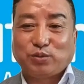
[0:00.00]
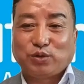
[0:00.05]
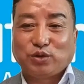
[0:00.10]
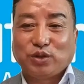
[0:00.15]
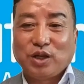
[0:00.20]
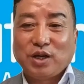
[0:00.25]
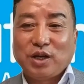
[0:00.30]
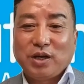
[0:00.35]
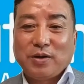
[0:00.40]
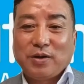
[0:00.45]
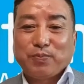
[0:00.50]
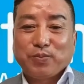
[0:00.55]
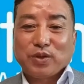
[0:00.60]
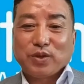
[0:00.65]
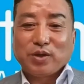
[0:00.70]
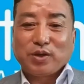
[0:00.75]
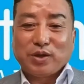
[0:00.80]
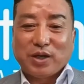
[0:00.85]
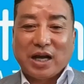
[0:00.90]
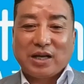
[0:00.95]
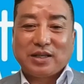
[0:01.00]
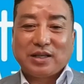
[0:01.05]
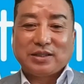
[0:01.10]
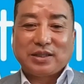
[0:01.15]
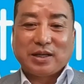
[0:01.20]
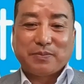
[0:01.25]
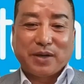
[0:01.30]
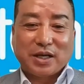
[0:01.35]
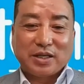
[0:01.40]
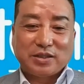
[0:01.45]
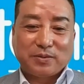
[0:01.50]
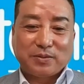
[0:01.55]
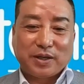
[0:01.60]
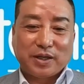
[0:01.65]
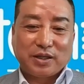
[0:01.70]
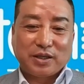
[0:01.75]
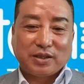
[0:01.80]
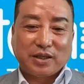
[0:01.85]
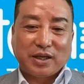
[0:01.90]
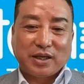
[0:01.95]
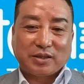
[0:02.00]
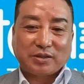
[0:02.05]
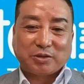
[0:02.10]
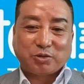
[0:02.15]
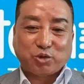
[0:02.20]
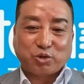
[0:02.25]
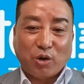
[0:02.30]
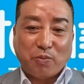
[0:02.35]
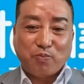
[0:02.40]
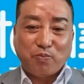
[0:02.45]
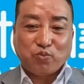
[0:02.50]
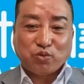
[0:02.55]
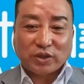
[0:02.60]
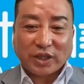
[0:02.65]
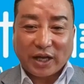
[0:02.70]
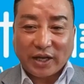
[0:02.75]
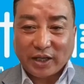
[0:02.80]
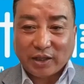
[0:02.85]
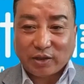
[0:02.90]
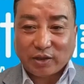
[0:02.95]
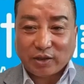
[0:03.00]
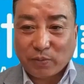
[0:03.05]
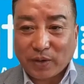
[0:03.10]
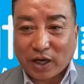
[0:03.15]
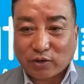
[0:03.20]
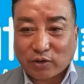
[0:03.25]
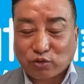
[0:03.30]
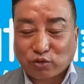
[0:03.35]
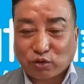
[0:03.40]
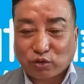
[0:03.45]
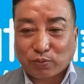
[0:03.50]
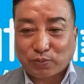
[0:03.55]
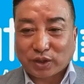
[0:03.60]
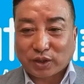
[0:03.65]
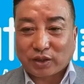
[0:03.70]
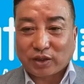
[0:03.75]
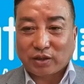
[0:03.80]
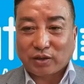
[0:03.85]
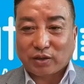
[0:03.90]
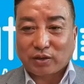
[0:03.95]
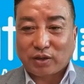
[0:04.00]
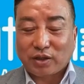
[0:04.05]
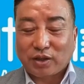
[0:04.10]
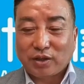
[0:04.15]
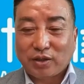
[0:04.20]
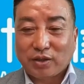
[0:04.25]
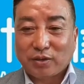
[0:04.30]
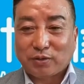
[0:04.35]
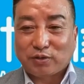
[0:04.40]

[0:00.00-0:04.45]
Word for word: 그러면 항상 어, 말씀하는데 전부 다애터미할 수 없잖아요.